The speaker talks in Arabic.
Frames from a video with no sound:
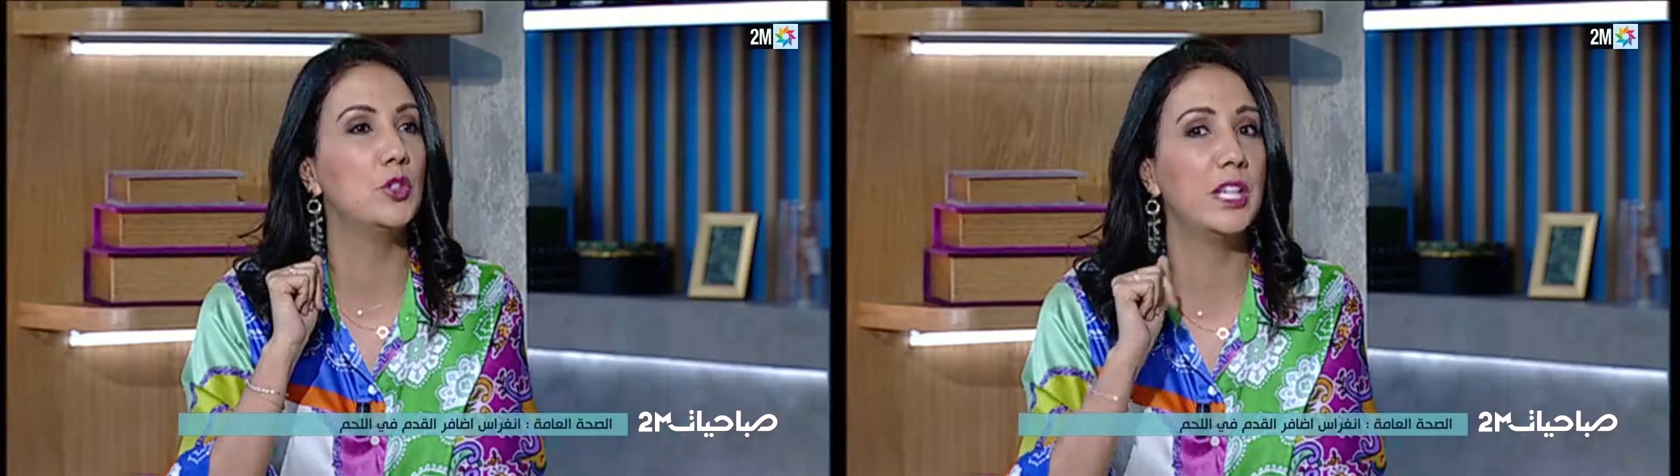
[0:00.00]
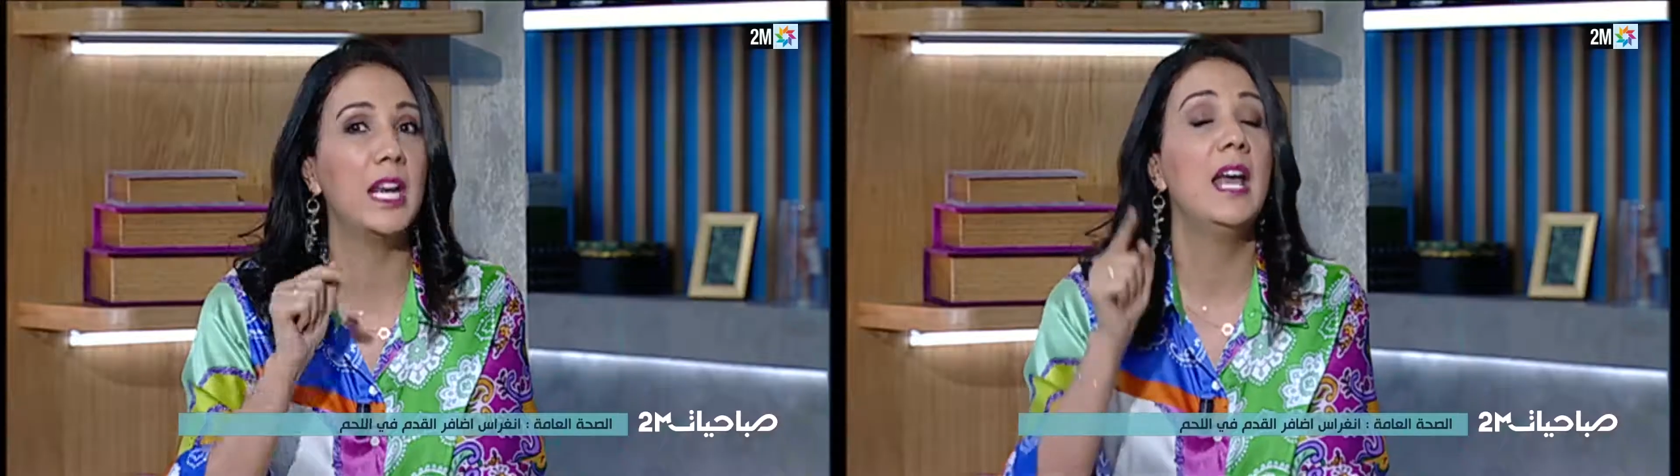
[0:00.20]

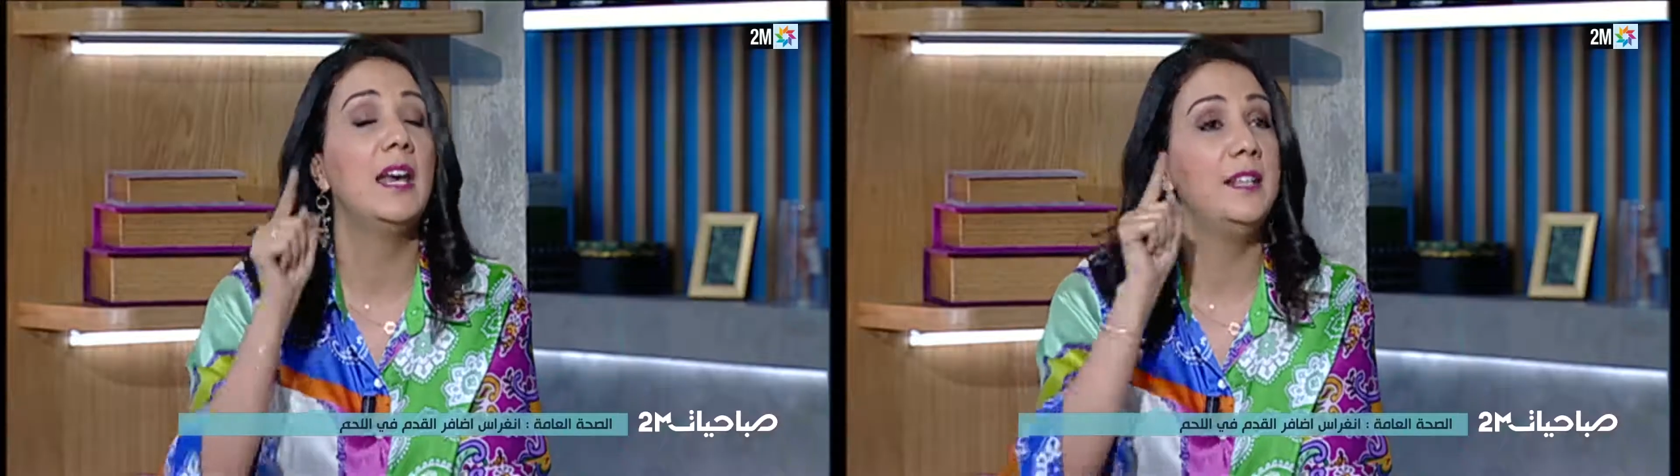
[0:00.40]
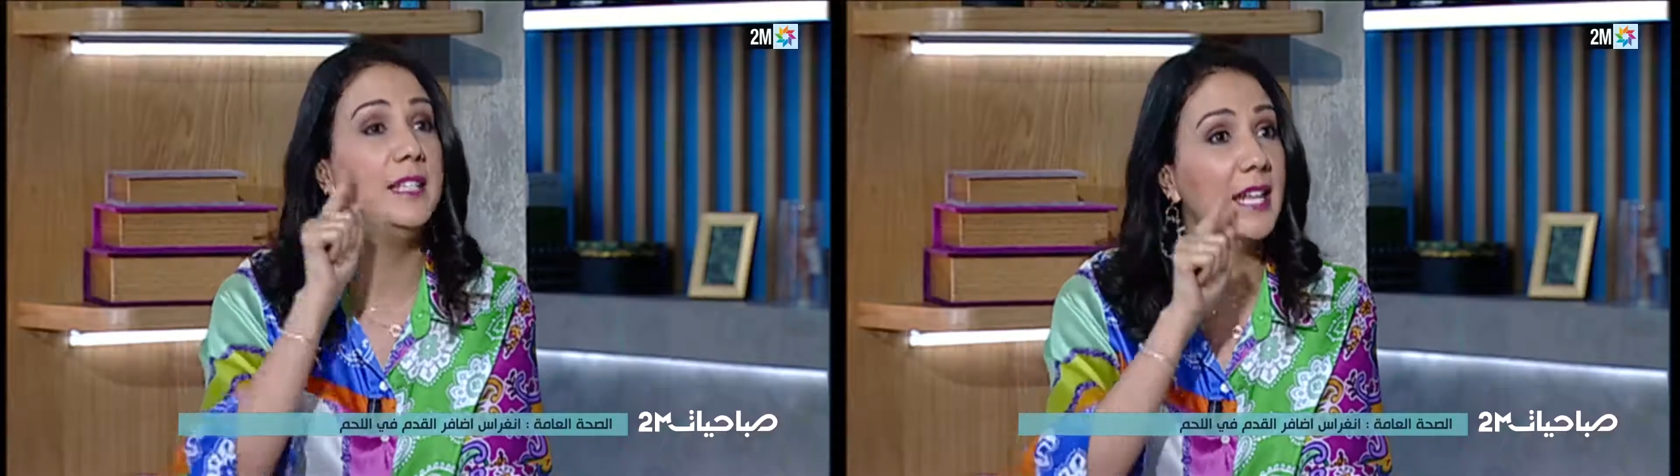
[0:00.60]
المشكل
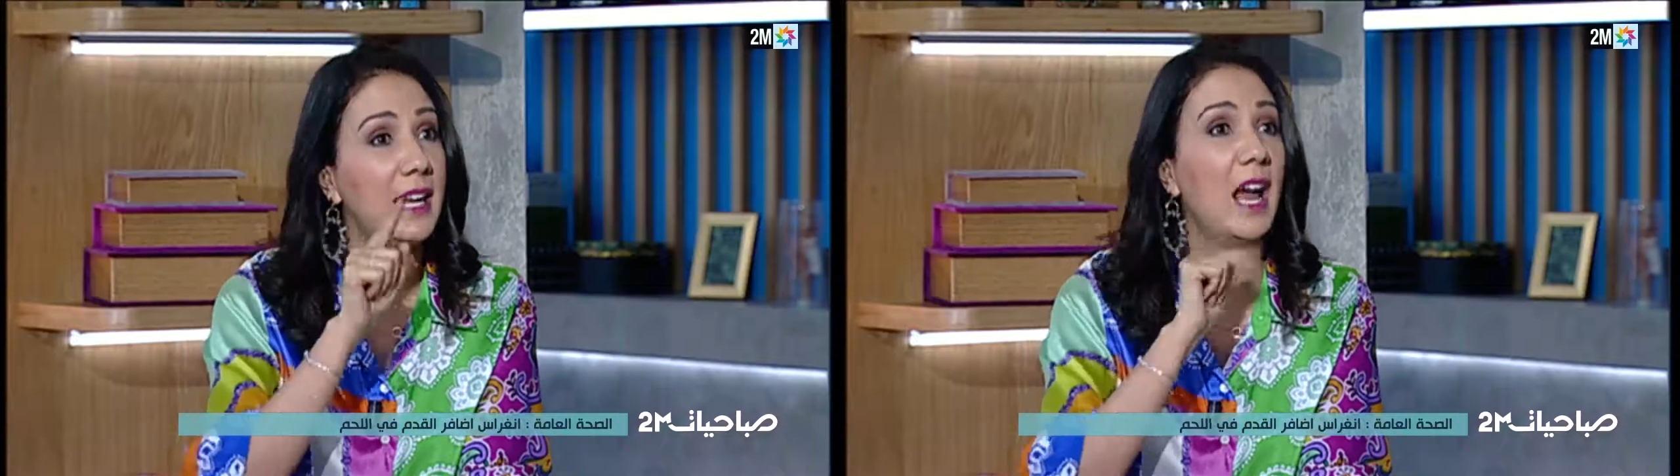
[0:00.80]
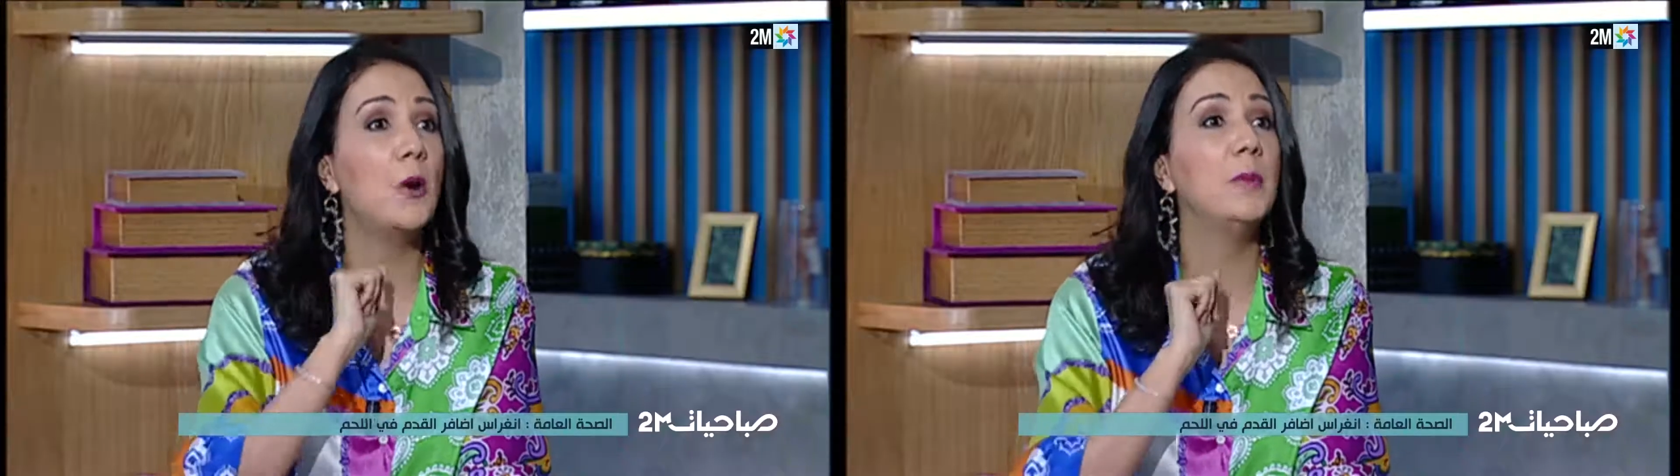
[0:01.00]

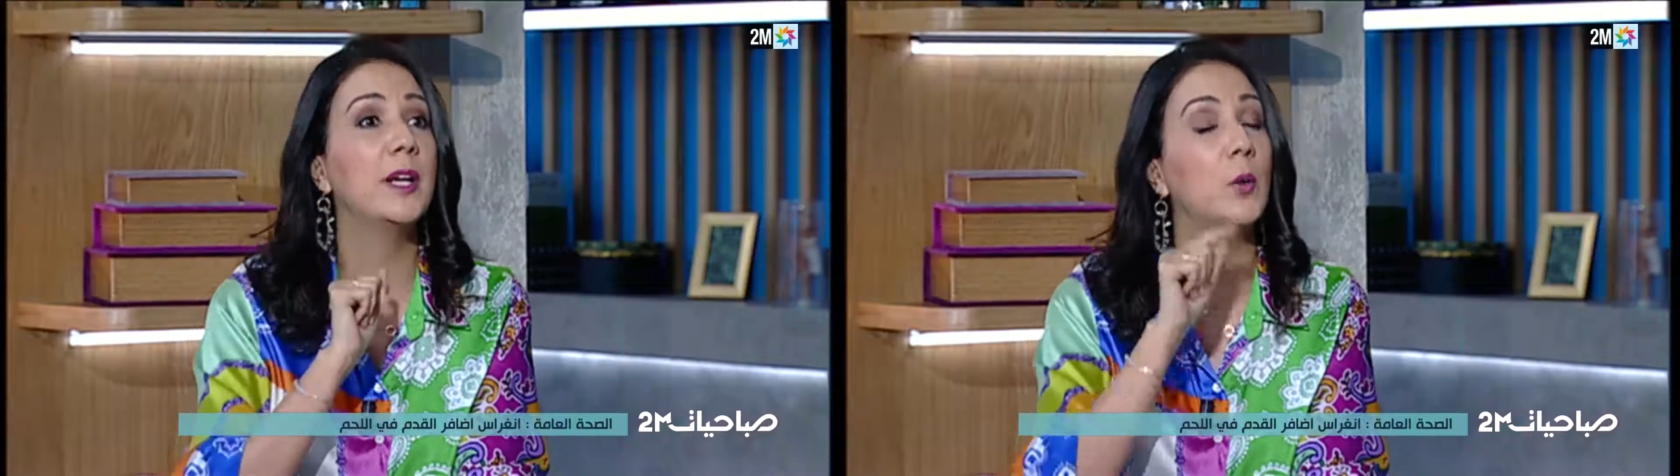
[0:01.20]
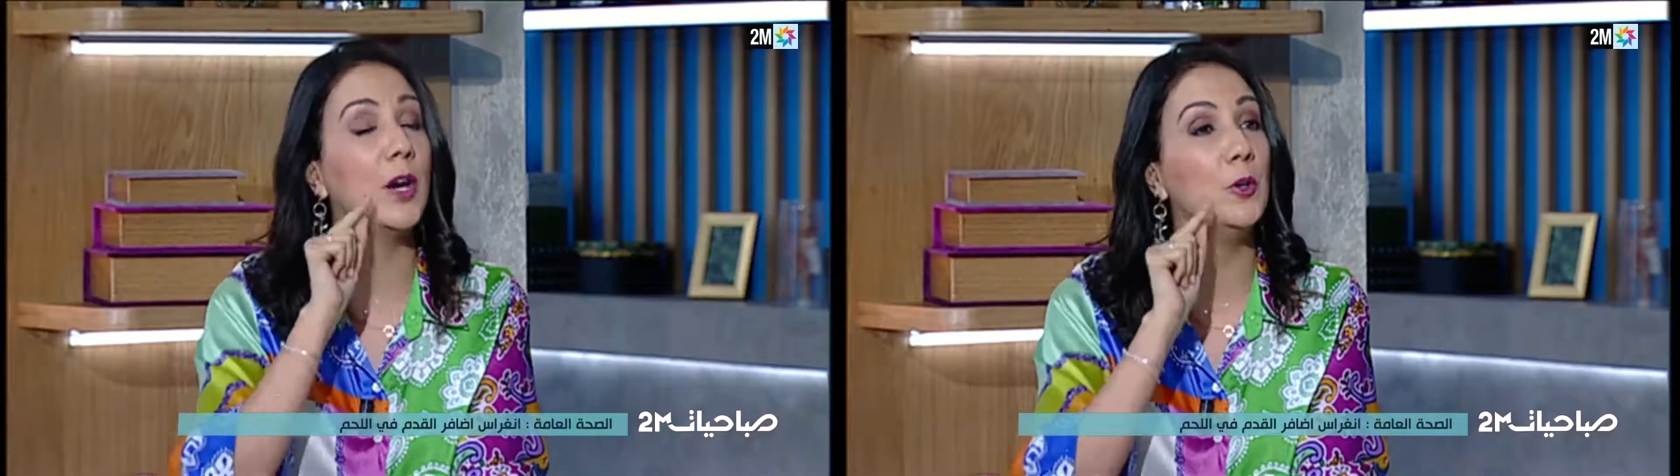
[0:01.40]
النساء الحوامل
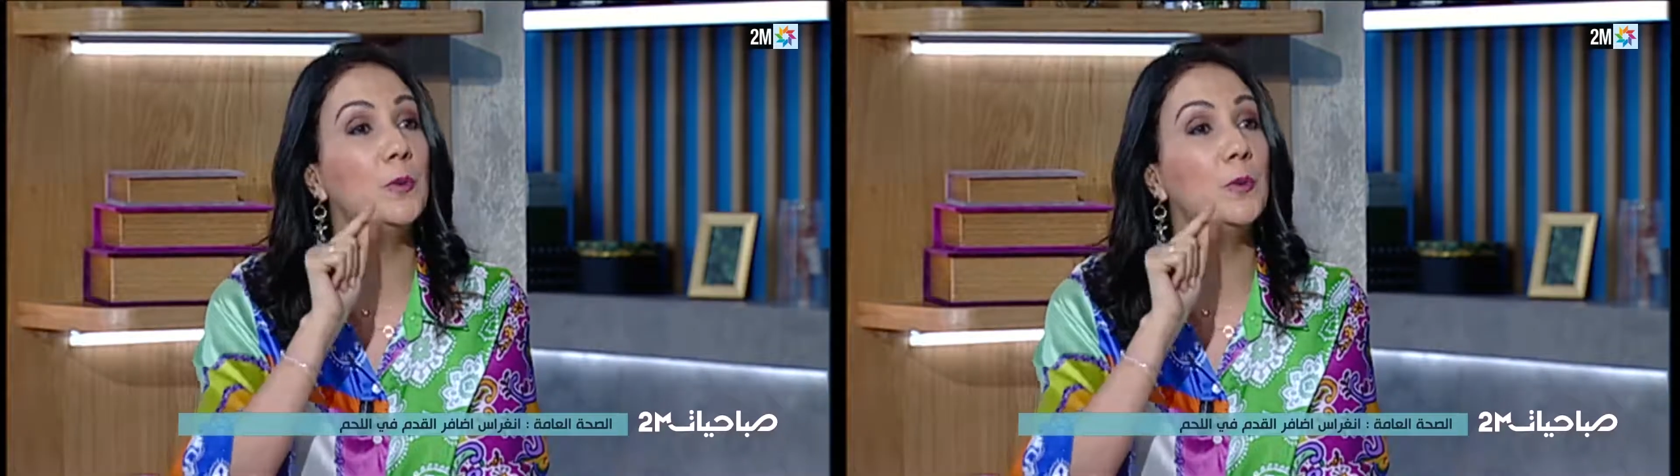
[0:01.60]
كيوقع